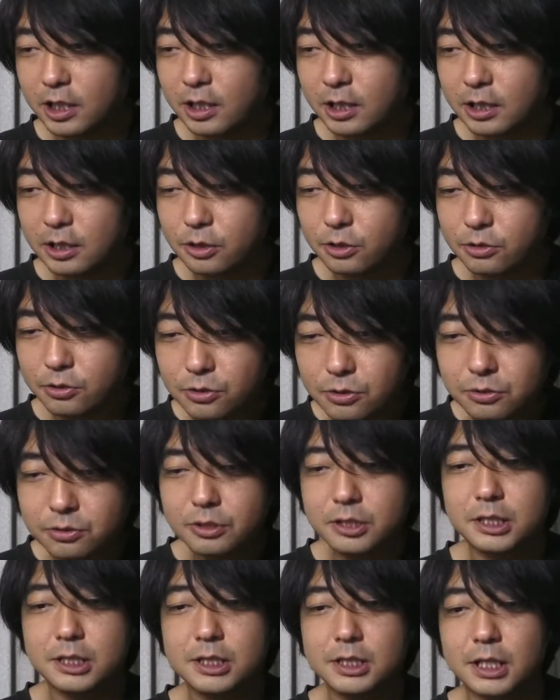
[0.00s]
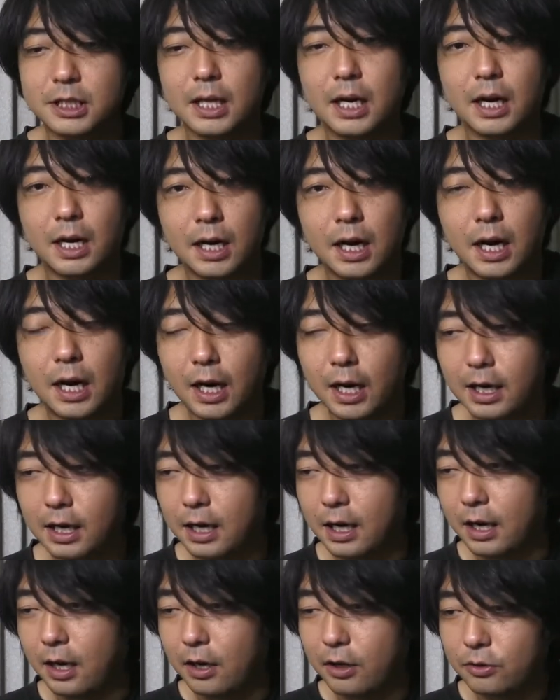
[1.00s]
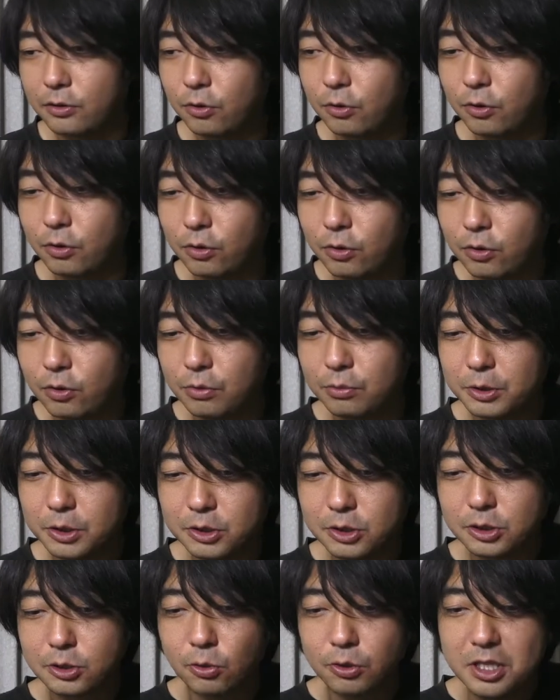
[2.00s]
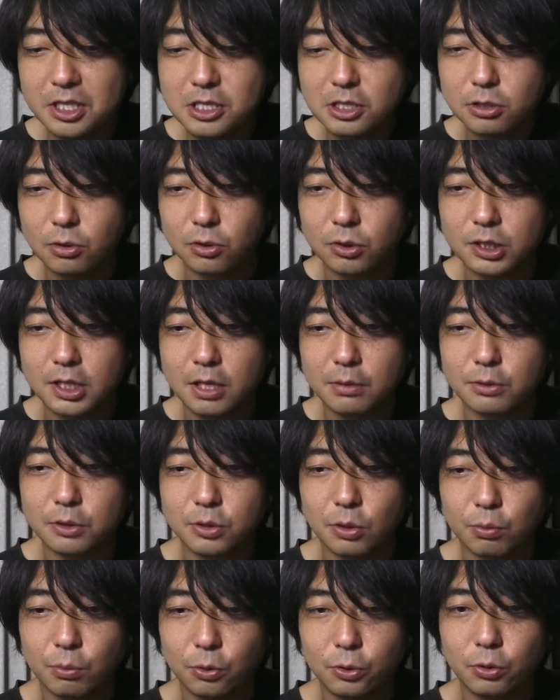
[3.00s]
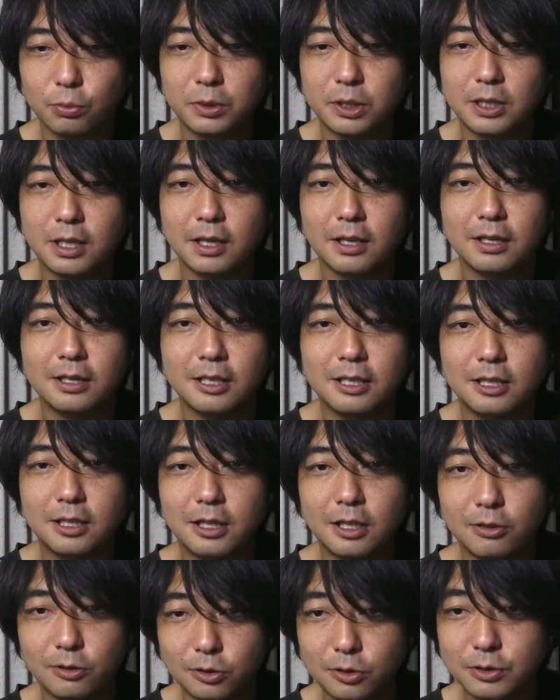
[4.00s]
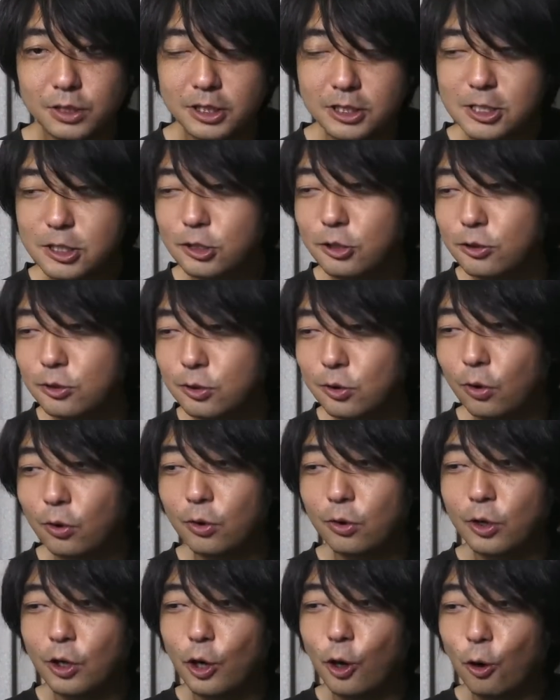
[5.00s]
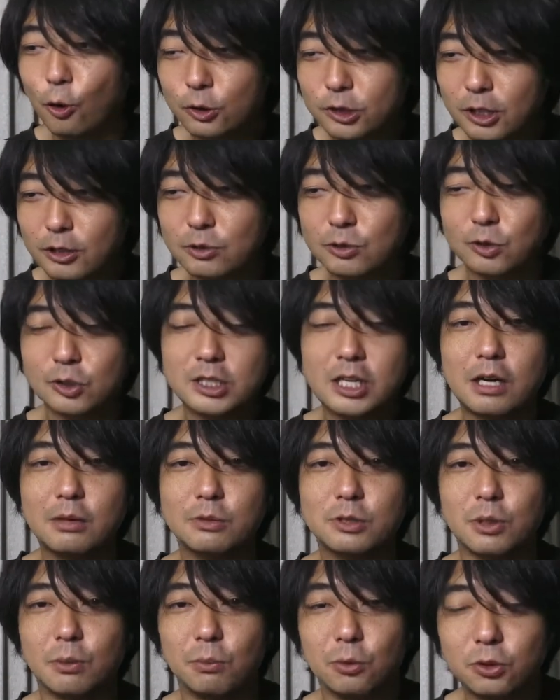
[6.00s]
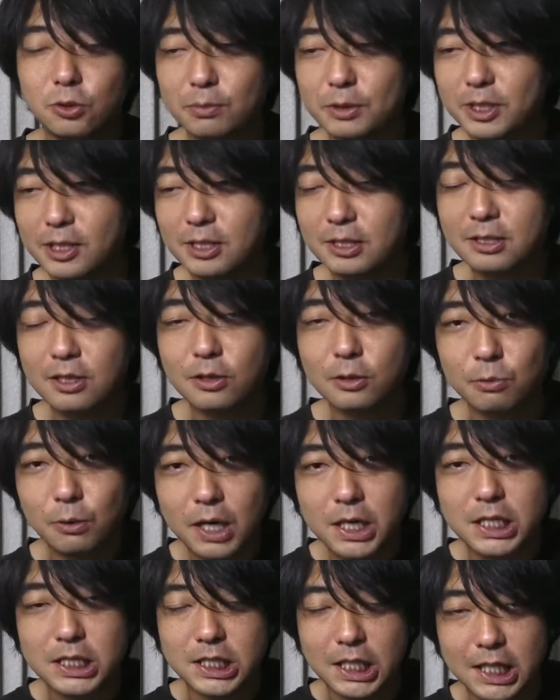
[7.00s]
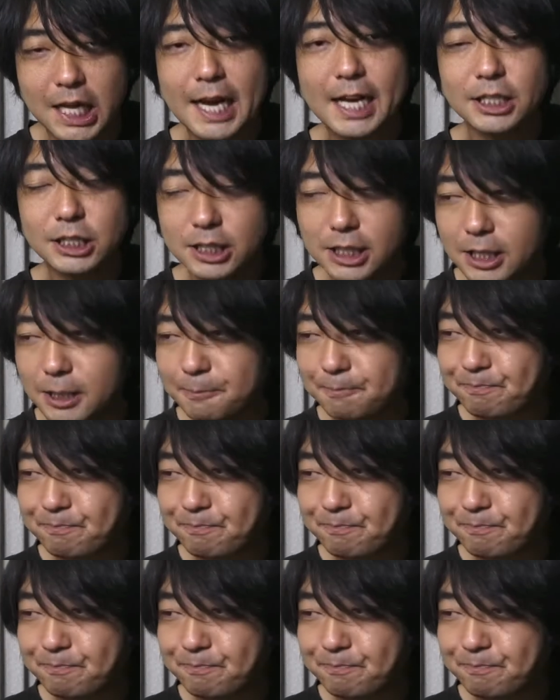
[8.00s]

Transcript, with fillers: 牛丼食いに行ってんだから、あの、別にそれ以上のサービスを求めて行っている、一流のホテルのサービスを求めて行ってるわけじゃないし、